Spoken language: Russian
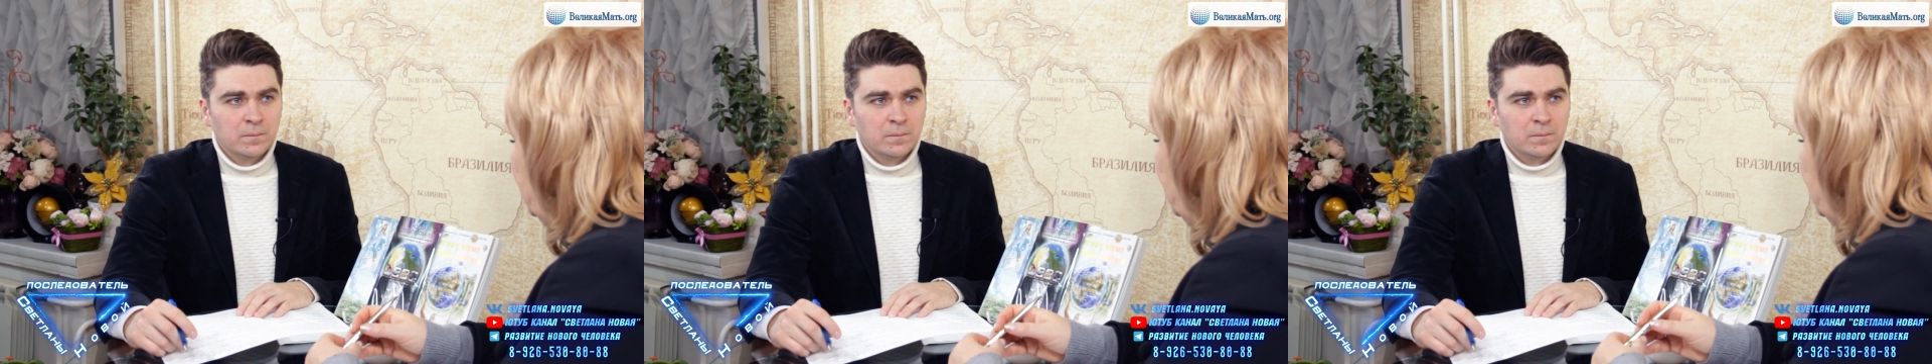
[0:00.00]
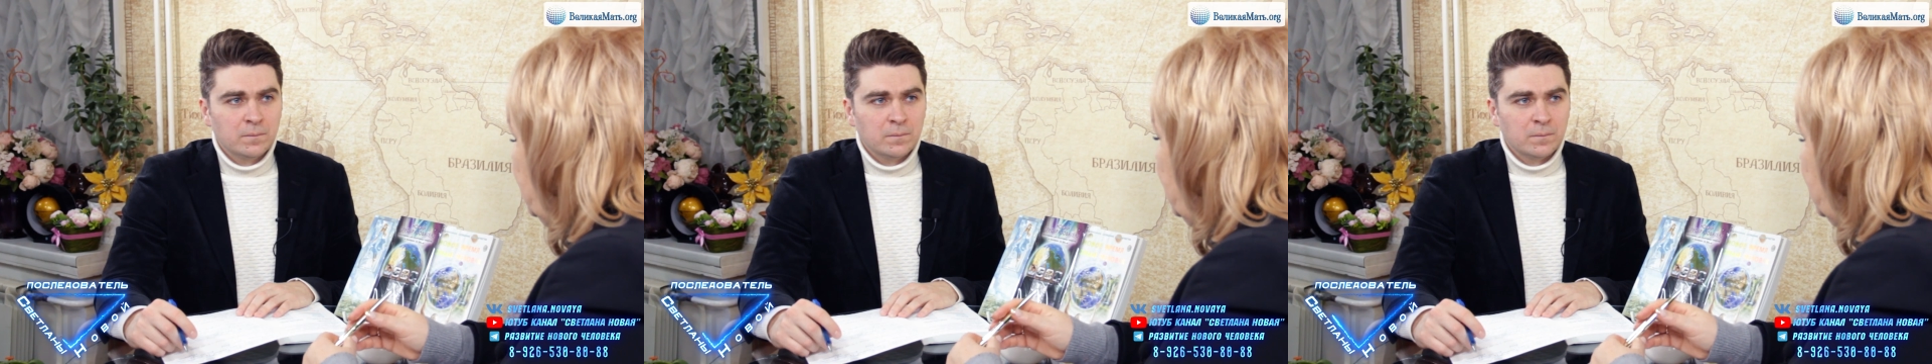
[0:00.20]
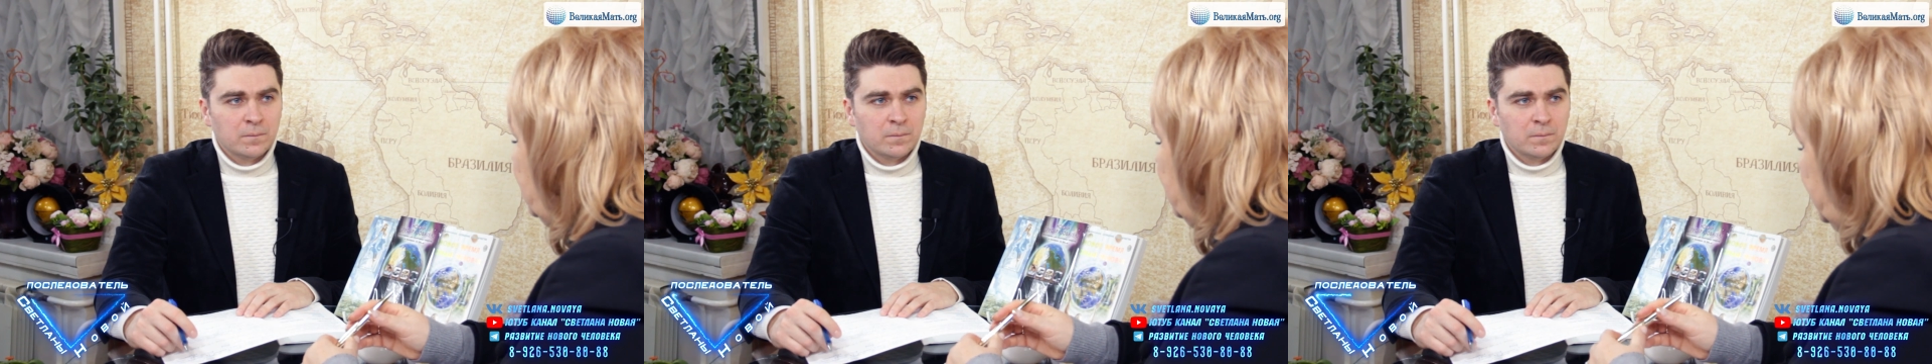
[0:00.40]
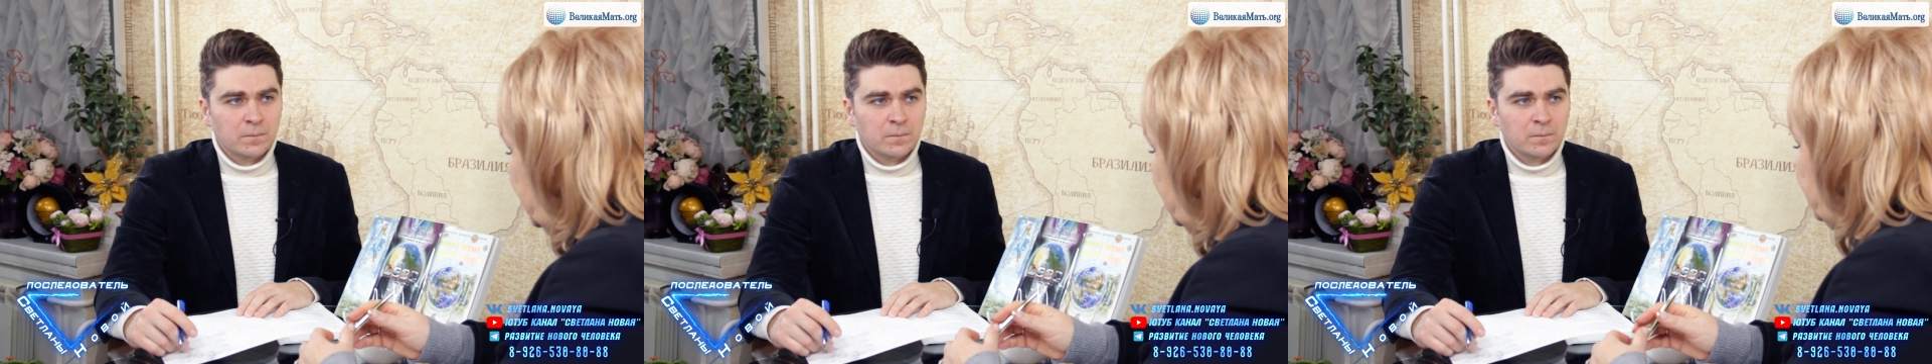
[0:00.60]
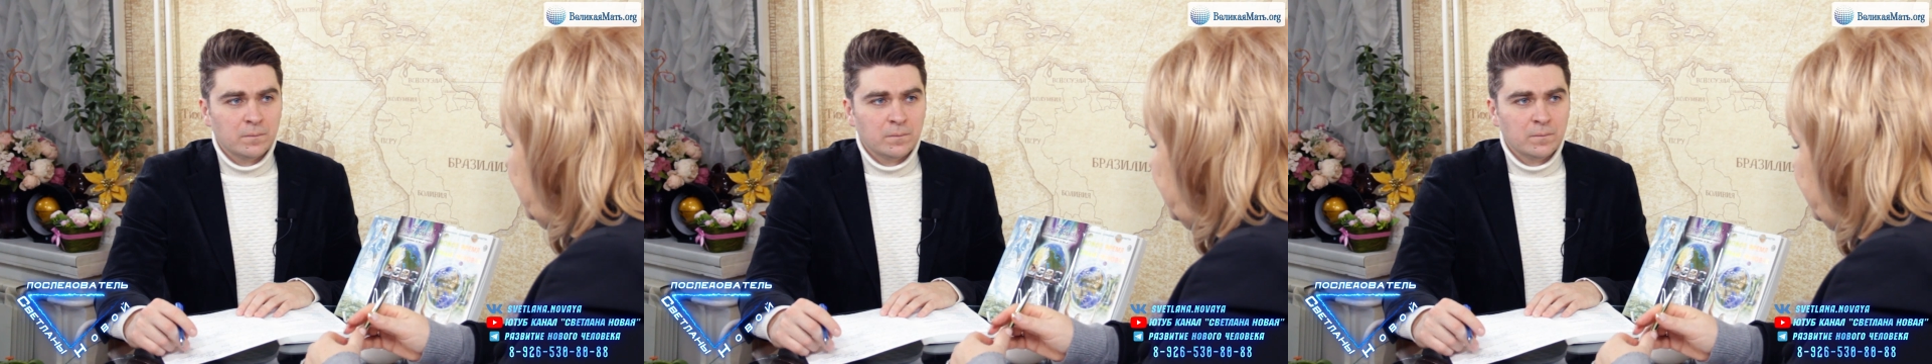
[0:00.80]
Угу.
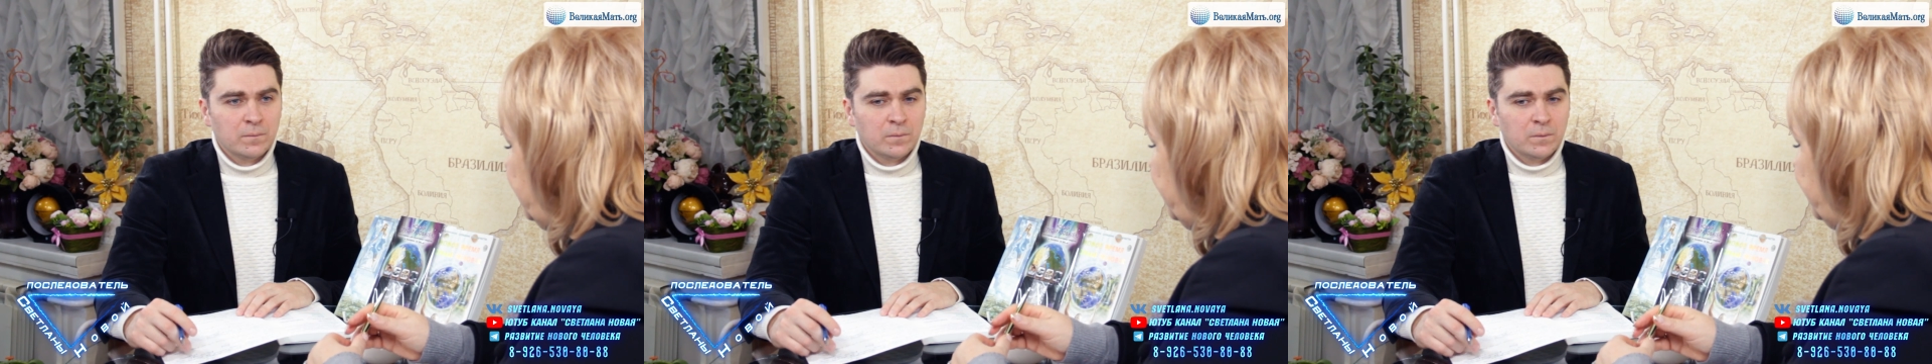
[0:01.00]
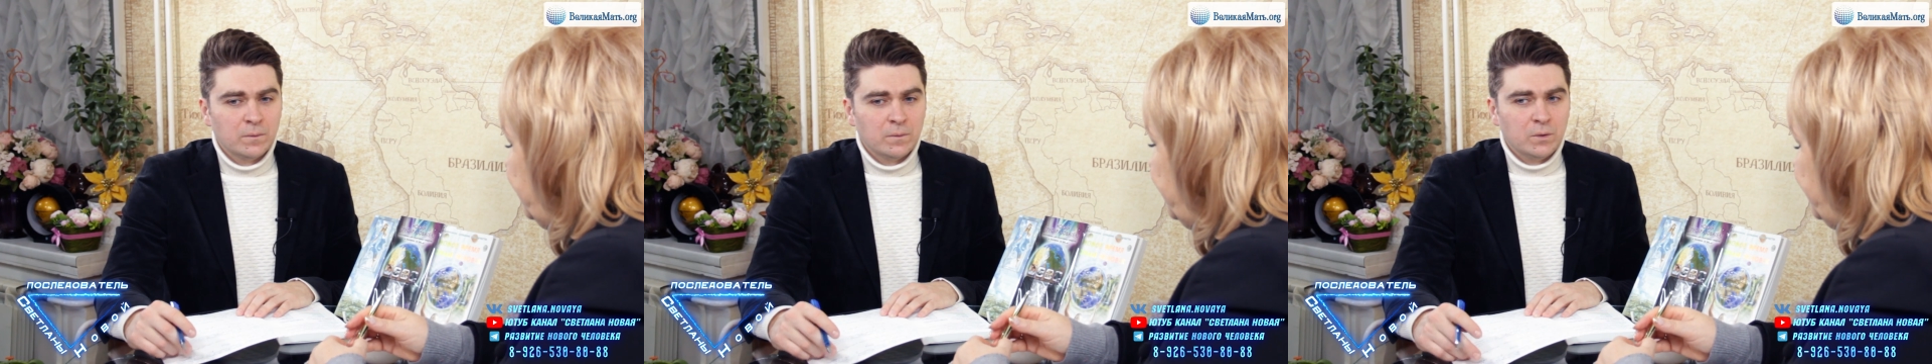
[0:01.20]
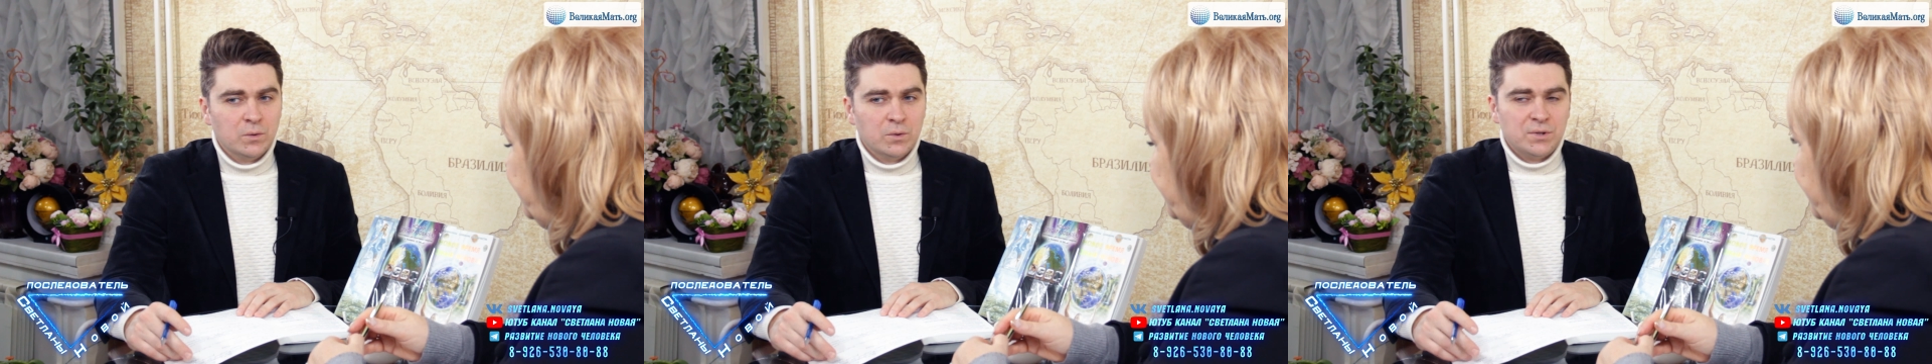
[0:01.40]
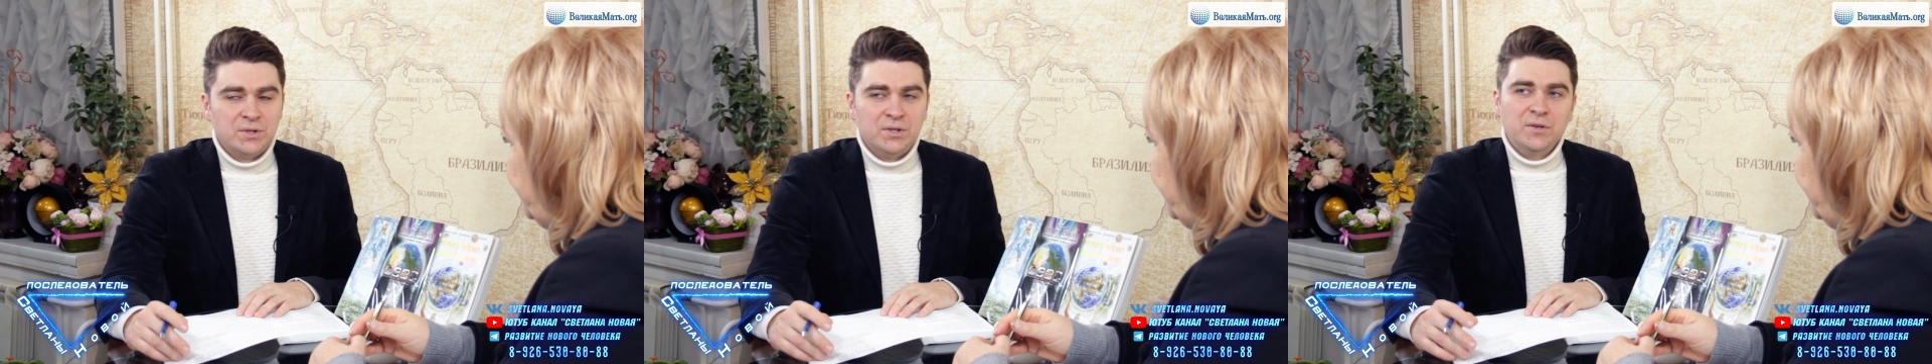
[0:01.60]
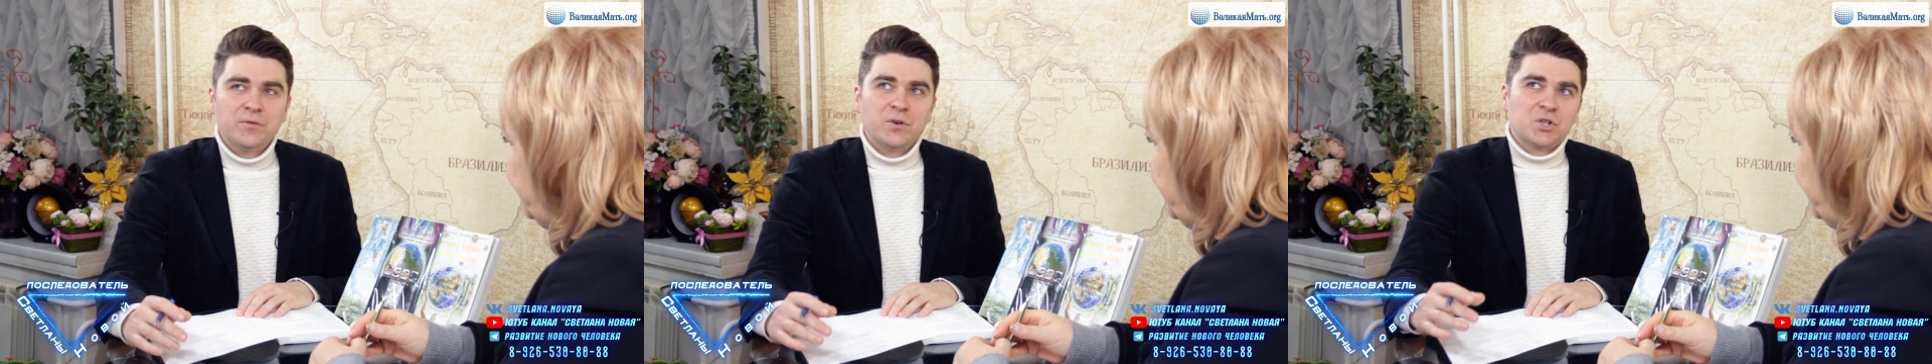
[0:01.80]
То есть
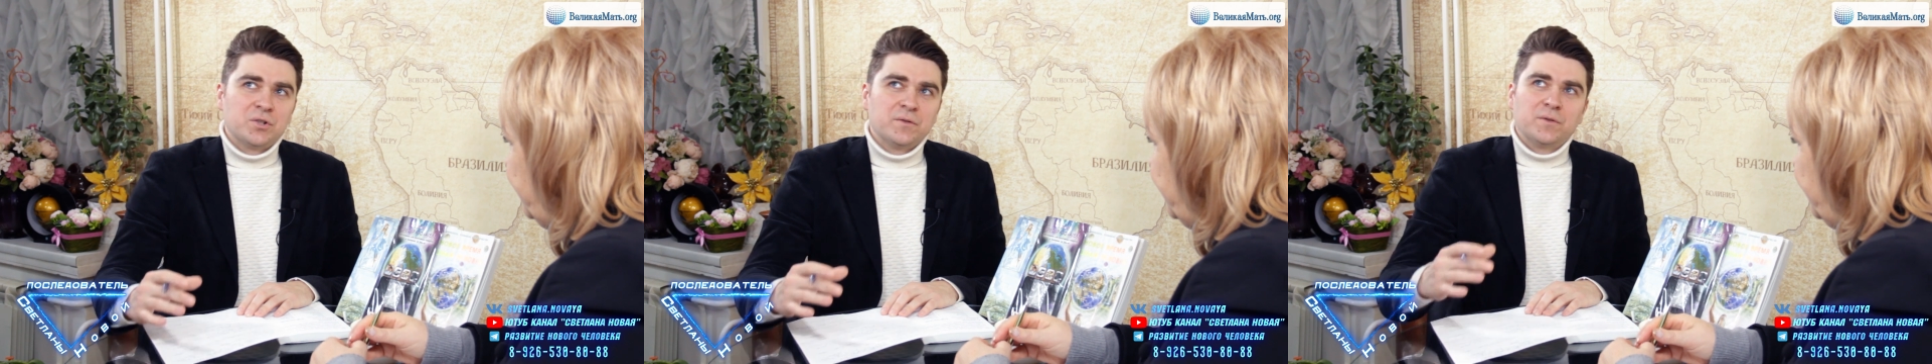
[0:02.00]
неважно,